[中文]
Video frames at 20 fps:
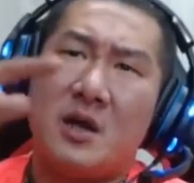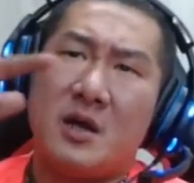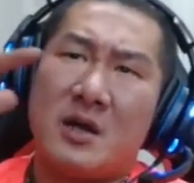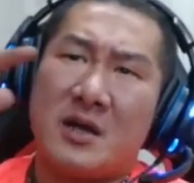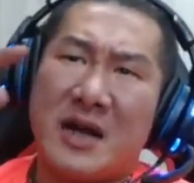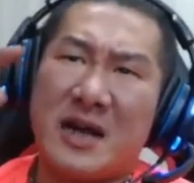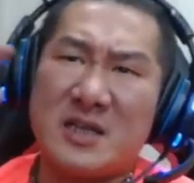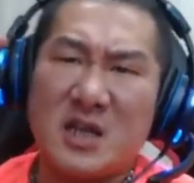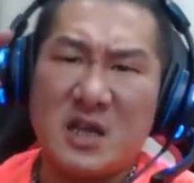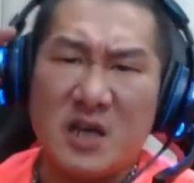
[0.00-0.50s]

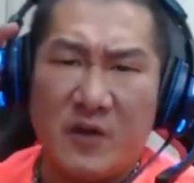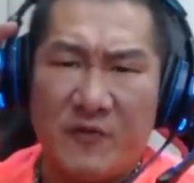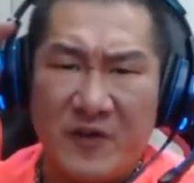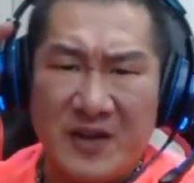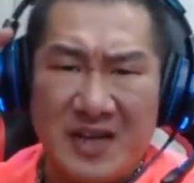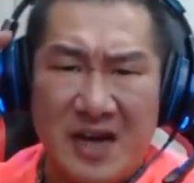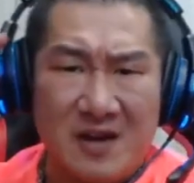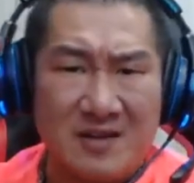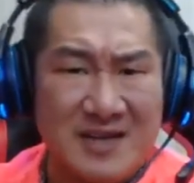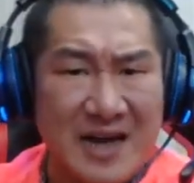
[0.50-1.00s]
他是一个非
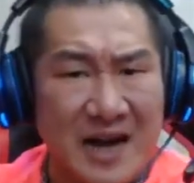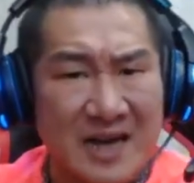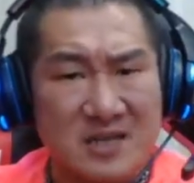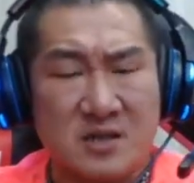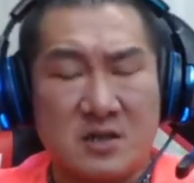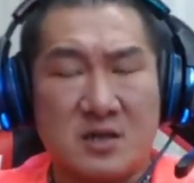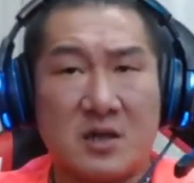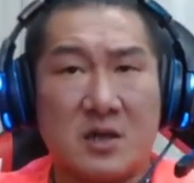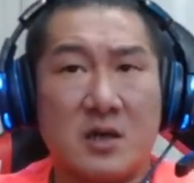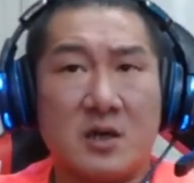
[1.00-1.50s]
常有
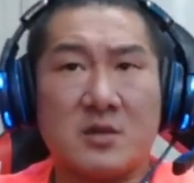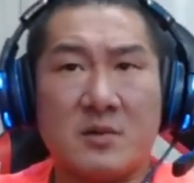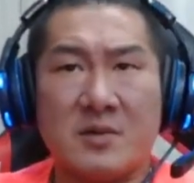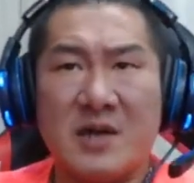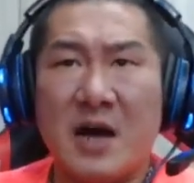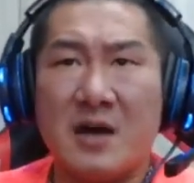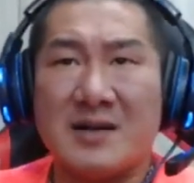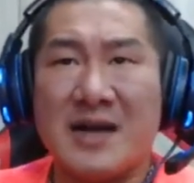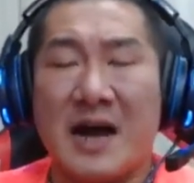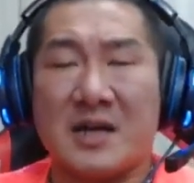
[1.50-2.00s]
gas 的人。什么
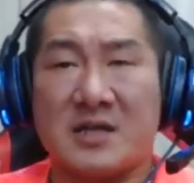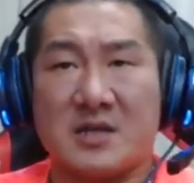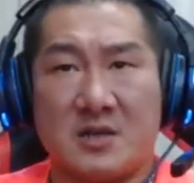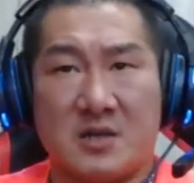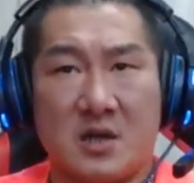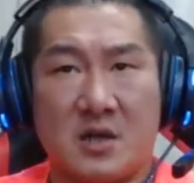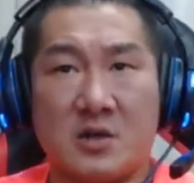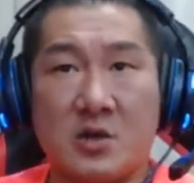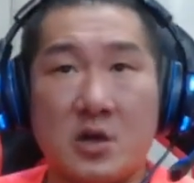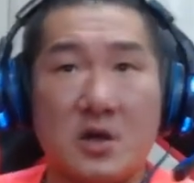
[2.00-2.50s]
叫有 gas
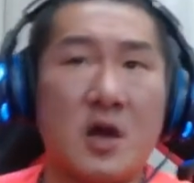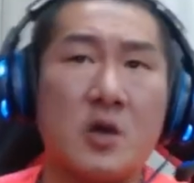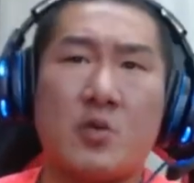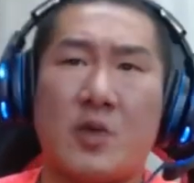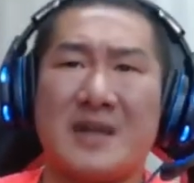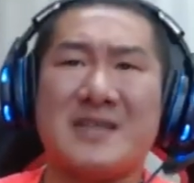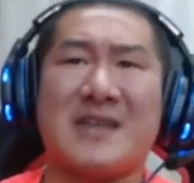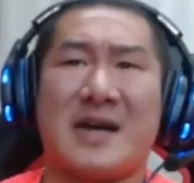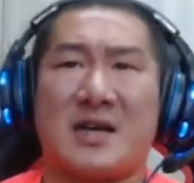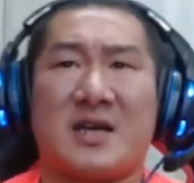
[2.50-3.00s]
呢？就跟
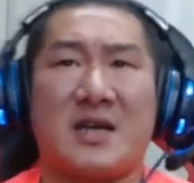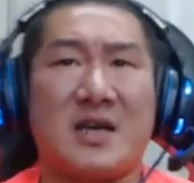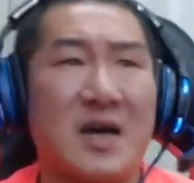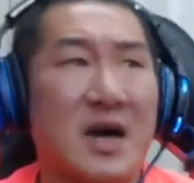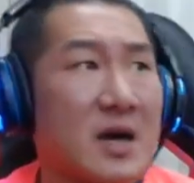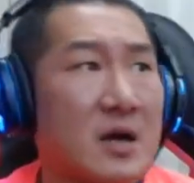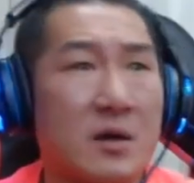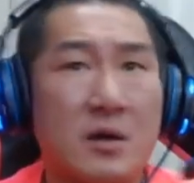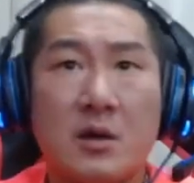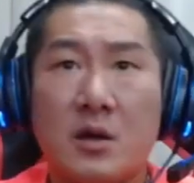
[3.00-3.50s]
馆长一
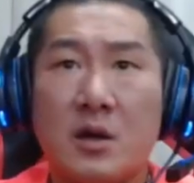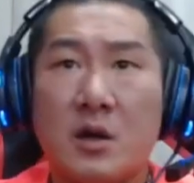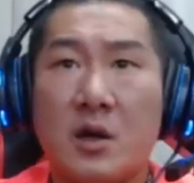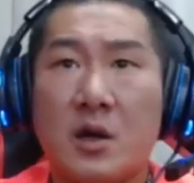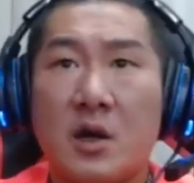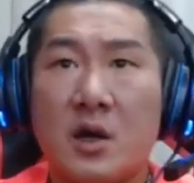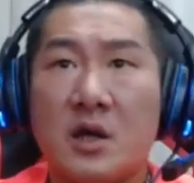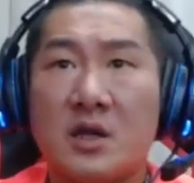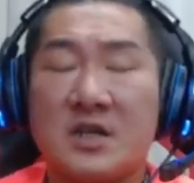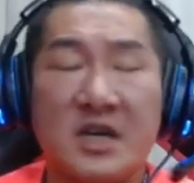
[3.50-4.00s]
样。
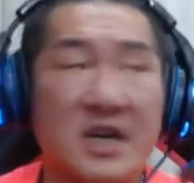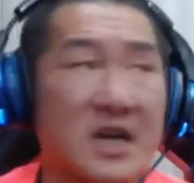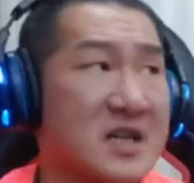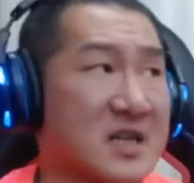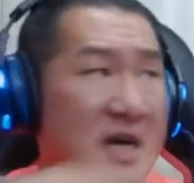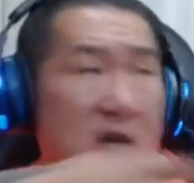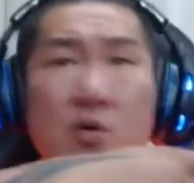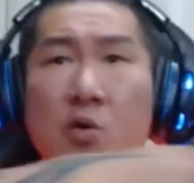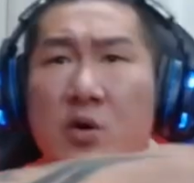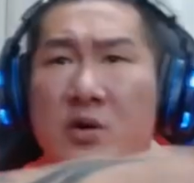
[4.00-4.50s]
今天
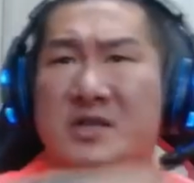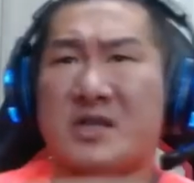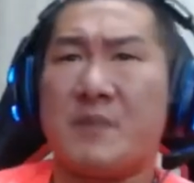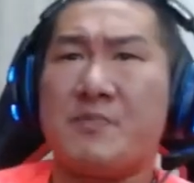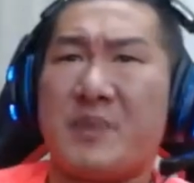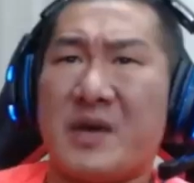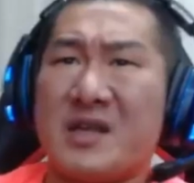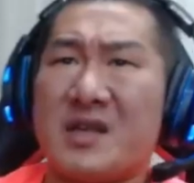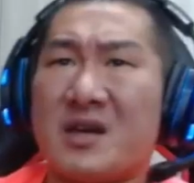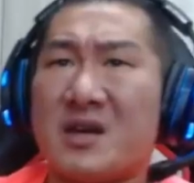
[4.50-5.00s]
跟我身
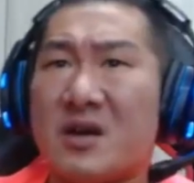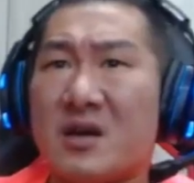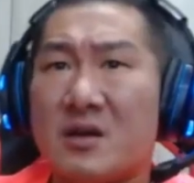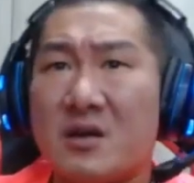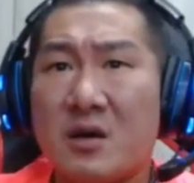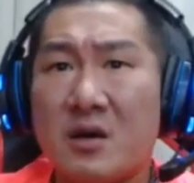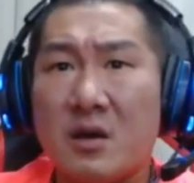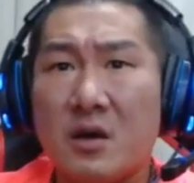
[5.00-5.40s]
边的人，